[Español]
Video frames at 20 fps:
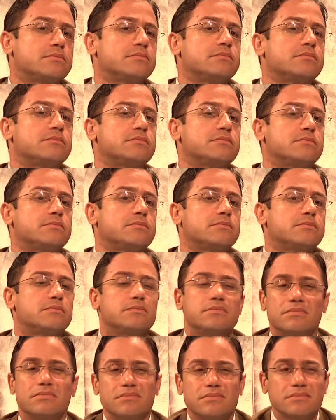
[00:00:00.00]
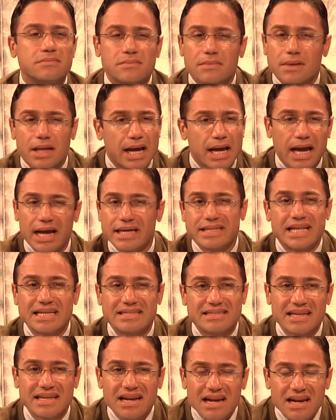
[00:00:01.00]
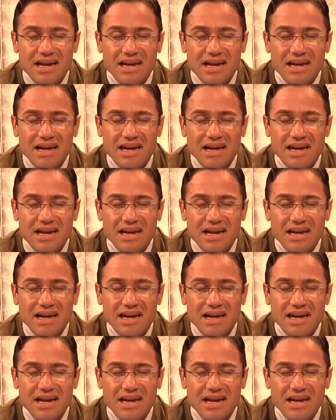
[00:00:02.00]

40, no se tiene cerebro. Es decir,